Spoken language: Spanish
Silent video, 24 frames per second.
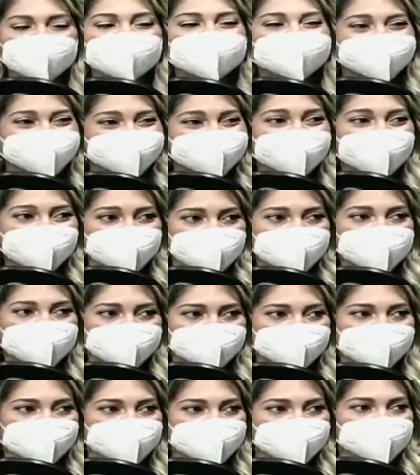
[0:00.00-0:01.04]
mentales,
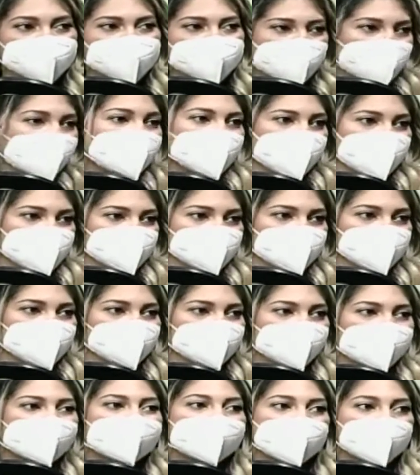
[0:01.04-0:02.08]
porque eso es eso, un
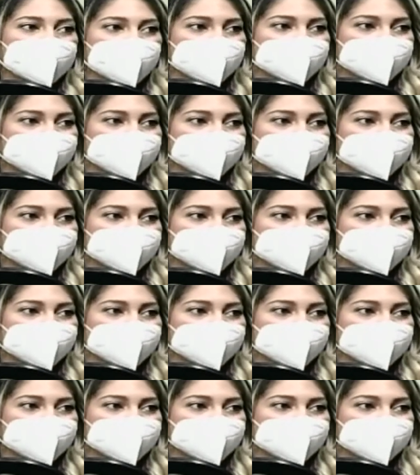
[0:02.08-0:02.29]
esquema